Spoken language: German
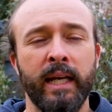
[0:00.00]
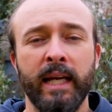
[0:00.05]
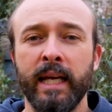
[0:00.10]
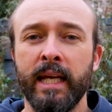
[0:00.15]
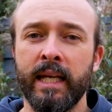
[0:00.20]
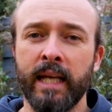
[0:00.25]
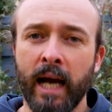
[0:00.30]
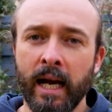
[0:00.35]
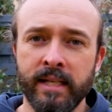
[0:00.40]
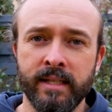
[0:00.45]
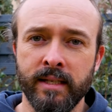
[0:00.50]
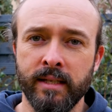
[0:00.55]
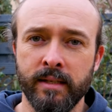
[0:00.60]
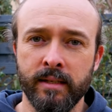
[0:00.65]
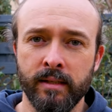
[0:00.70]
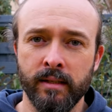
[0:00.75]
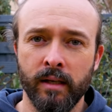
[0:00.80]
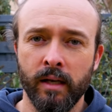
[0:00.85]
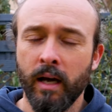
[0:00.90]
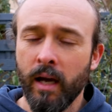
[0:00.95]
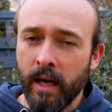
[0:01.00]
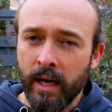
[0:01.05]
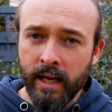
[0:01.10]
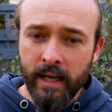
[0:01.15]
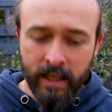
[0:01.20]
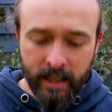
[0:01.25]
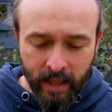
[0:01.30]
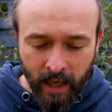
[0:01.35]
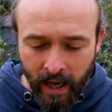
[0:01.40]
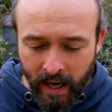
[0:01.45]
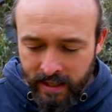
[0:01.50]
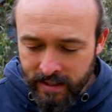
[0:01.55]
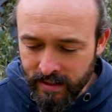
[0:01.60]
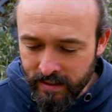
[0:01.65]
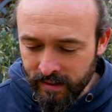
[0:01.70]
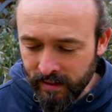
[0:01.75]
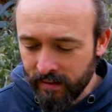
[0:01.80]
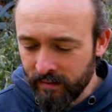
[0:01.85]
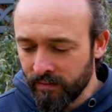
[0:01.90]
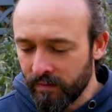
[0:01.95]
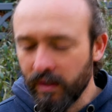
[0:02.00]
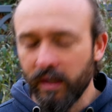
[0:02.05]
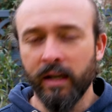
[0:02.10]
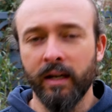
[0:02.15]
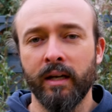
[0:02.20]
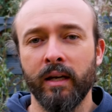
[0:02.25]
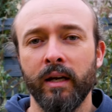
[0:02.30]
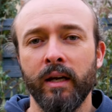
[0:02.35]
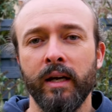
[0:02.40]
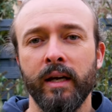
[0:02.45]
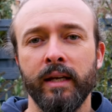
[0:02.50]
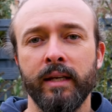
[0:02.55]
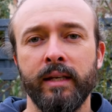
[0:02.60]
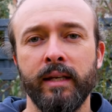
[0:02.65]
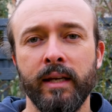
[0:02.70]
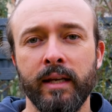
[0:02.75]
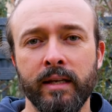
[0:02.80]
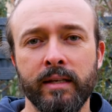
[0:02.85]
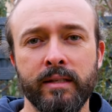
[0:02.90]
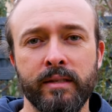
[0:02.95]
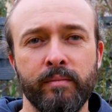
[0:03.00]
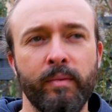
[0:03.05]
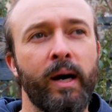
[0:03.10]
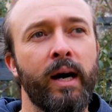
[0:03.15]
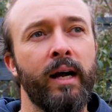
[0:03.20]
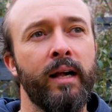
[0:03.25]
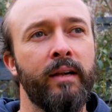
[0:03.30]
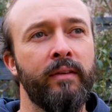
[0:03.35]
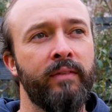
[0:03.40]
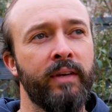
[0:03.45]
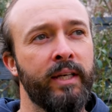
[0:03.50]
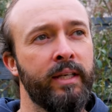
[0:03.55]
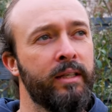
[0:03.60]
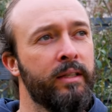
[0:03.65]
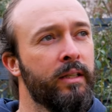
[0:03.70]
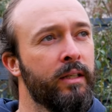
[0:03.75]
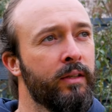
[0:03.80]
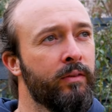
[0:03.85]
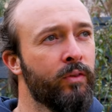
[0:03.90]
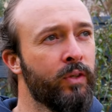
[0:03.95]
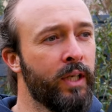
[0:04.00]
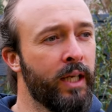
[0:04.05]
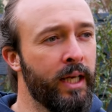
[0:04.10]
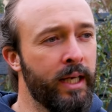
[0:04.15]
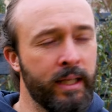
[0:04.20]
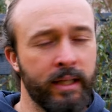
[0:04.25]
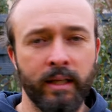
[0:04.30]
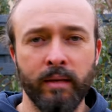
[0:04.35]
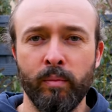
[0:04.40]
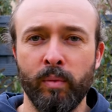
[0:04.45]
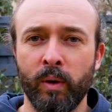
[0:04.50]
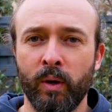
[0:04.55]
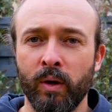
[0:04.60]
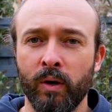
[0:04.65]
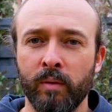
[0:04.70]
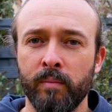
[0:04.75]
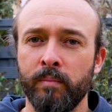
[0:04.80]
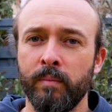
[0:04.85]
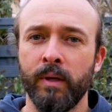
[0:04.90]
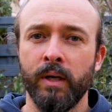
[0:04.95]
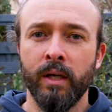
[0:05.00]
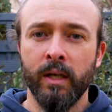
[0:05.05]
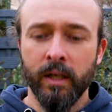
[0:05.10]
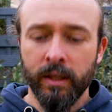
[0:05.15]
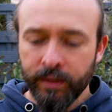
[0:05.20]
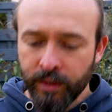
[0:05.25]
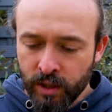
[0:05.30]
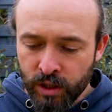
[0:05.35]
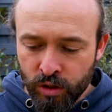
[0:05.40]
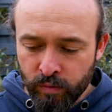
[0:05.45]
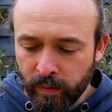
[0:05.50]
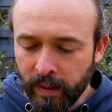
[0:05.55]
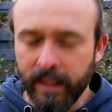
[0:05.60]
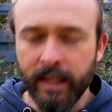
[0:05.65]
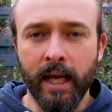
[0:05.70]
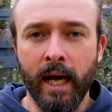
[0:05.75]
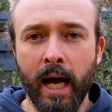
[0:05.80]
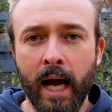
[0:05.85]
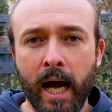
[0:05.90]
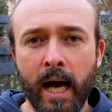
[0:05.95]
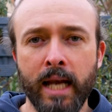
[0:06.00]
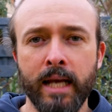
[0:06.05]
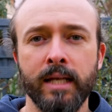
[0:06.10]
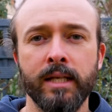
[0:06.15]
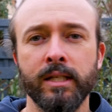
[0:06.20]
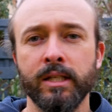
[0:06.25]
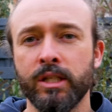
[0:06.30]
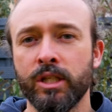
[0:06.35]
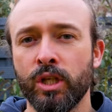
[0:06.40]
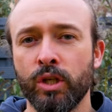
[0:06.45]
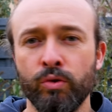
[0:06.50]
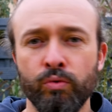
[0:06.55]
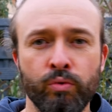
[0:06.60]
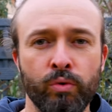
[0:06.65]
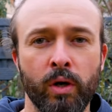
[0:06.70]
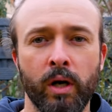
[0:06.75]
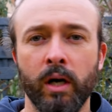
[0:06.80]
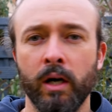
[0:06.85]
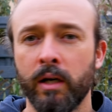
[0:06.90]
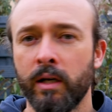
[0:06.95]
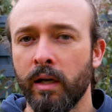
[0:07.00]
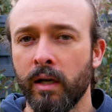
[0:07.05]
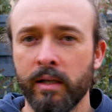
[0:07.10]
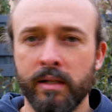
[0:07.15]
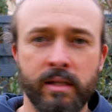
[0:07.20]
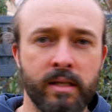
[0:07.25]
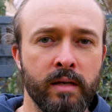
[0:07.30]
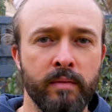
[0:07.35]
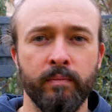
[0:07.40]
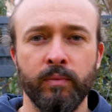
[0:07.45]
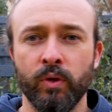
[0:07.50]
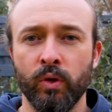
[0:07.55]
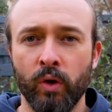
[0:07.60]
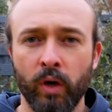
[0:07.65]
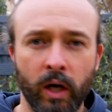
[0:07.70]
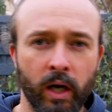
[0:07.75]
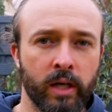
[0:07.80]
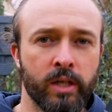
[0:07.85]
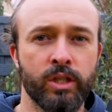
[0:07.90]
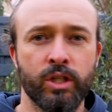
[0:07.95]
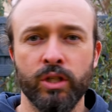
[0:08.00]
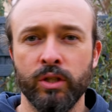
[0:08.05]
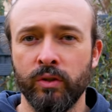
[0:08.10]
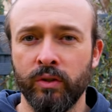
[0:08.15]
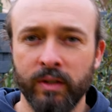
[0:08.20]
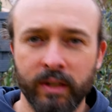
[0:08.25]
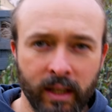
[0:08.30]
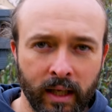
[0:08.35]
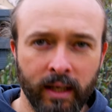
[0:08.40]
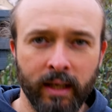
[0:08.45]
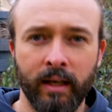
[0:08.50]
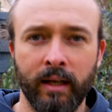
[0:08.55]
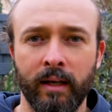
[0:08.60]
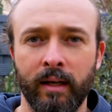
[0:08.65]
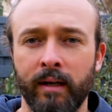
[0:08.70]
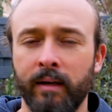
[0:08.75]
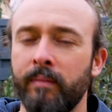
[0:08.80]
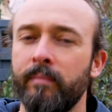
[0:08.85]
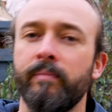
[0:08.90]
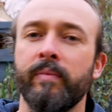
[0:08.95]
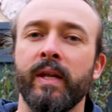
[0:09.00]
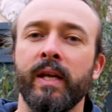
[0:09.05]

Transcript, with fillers: Ich hasse es. Ich hasse es einfach jedes Mal, wenn ihr irgendwo eine Ente bekomme, da schmeckt alles nur nach Zimt, Orangen und tralala.